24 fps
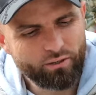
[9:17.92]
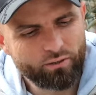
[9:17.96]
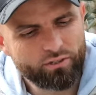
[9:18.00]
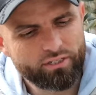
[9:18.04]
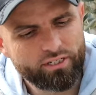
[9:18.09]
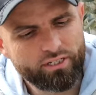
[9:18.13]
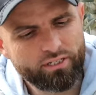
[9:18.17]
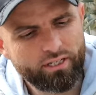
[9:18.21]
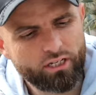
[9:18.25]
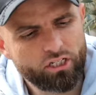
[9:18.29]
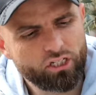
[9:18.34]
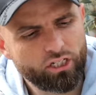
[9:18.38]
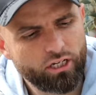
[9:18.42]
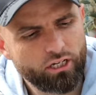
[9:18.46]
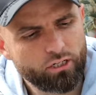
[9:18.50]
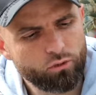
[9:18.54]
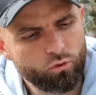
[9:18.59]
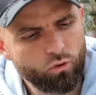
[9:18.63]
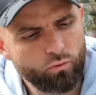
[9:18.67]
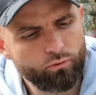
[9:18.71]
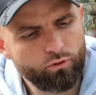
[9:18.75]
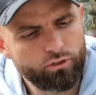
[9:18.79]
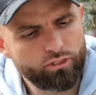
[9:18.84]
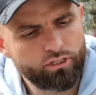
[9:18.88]
C'est aussi des chiens qui
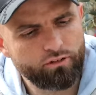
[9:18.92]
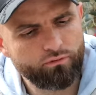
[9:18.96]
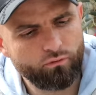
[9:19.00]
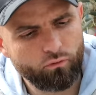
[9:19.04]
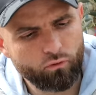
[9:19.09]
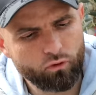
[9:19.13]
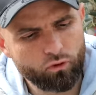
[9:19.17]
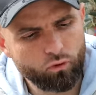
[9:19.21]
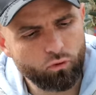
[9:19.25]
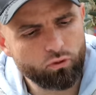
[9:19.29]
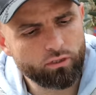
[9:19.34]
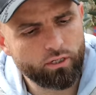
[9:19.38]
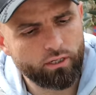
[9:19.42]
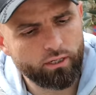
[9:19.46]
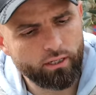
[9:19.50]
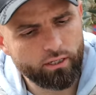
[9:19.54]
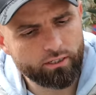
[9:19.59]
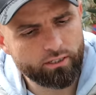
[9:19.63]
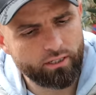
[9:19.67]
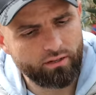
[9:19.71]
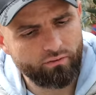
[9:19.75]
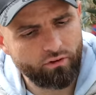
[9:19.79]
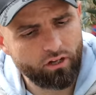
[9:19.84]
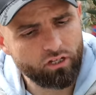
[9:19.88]
sont multifonctions, c'est-à-dire que
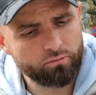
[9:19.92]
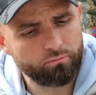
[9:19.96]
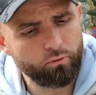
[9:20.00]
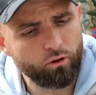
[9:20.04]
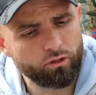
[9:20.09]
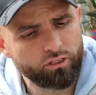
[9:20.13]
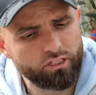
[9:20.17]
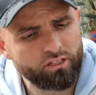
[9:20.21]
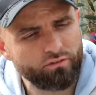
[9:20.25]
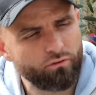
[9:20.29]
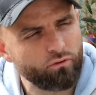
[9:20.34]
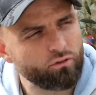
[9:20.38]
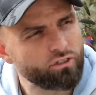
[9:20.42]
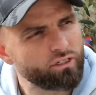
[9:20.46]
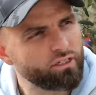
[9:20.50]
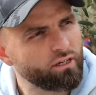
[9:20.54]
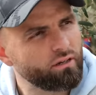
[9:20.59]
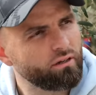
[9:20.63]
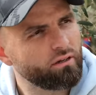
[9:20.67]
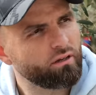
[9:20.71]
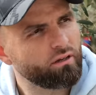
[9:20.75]
c'est des vrais sportifs aussi. Hein.